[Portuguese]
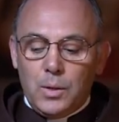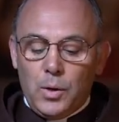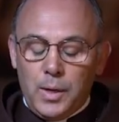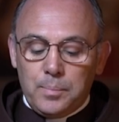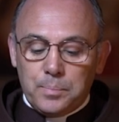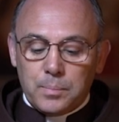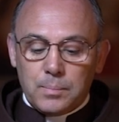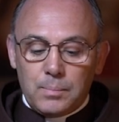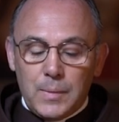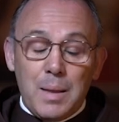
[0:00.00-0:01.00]
Ora,
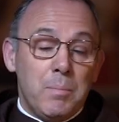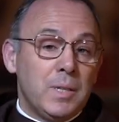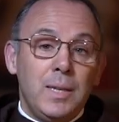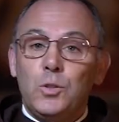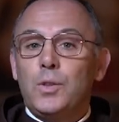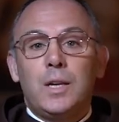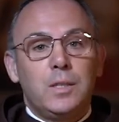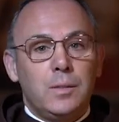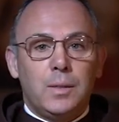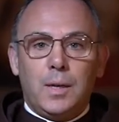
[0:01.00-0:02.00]
mas nem toda a
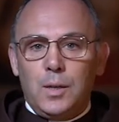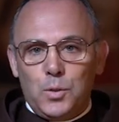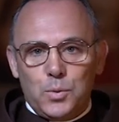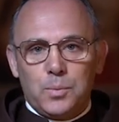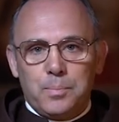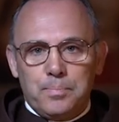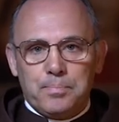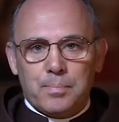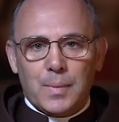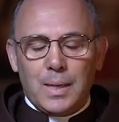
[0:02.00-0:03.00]
gente crê nisso.
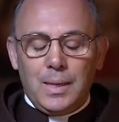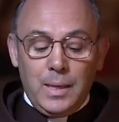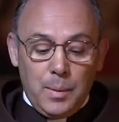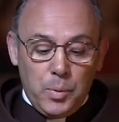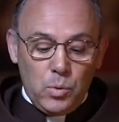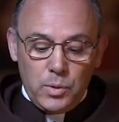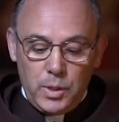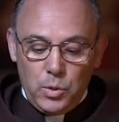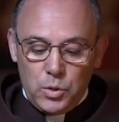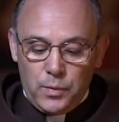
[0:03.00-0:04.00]
E a pergunta
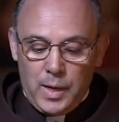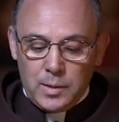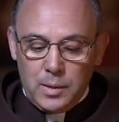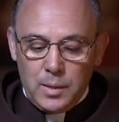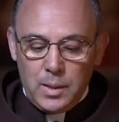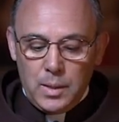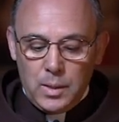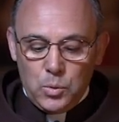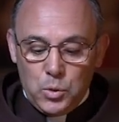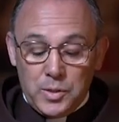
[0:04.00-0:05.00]
que hoje fazem
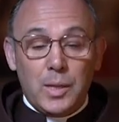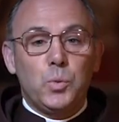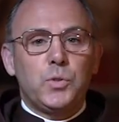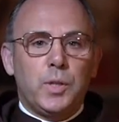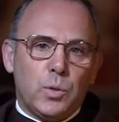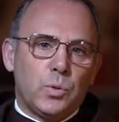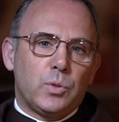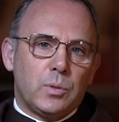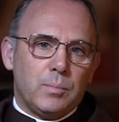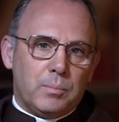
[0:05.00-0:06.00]
os
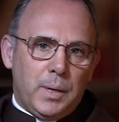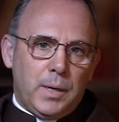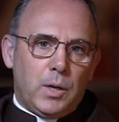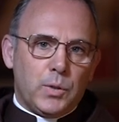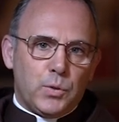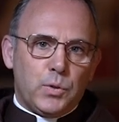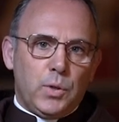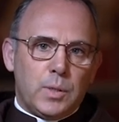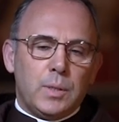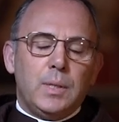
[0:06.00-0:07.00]
saduceus para Nosso
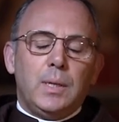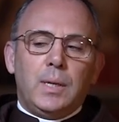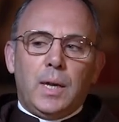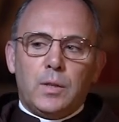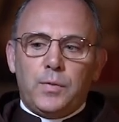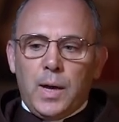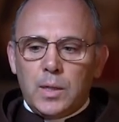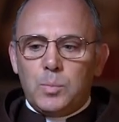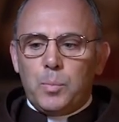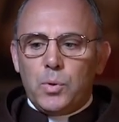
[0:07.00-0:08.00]
Senhor é de
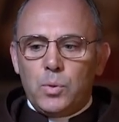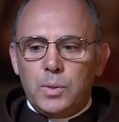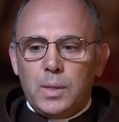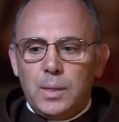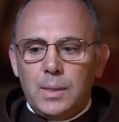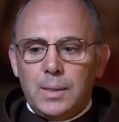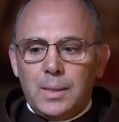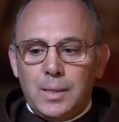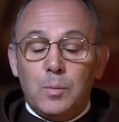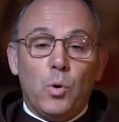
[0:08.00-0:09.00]
facto uma pergunta
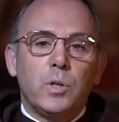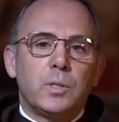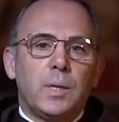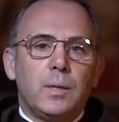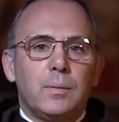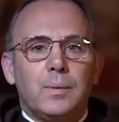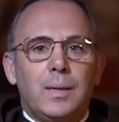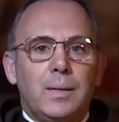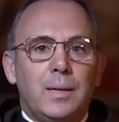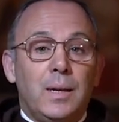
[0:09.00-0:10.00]
que demonstra
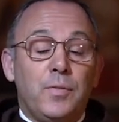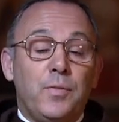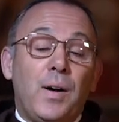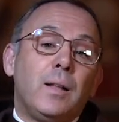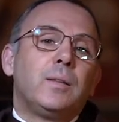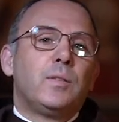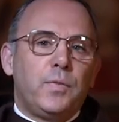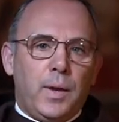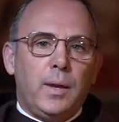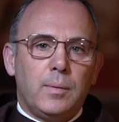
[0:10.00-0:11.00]
a falta de
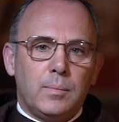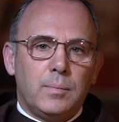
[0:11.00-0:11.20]
fé.